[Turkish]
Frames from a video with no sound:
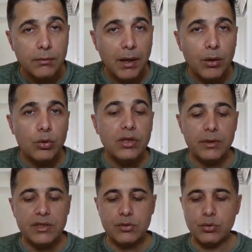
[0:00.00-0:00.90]
Ben onu
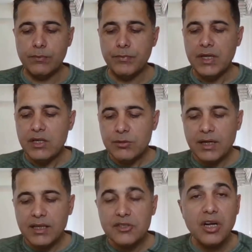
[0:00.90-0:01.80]
demek istiyorum. Şimdi
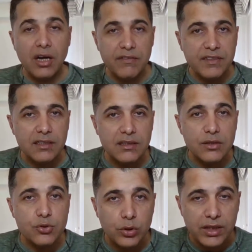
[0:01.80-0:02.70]
arkadaşlar haftalıkta
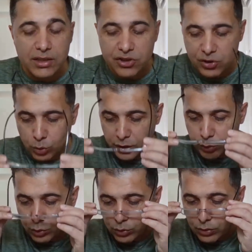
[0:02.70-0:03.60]
da çok ilginç olay
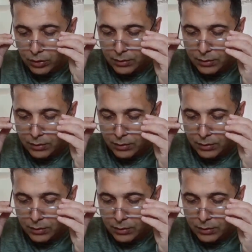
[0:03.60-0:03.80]
oldu.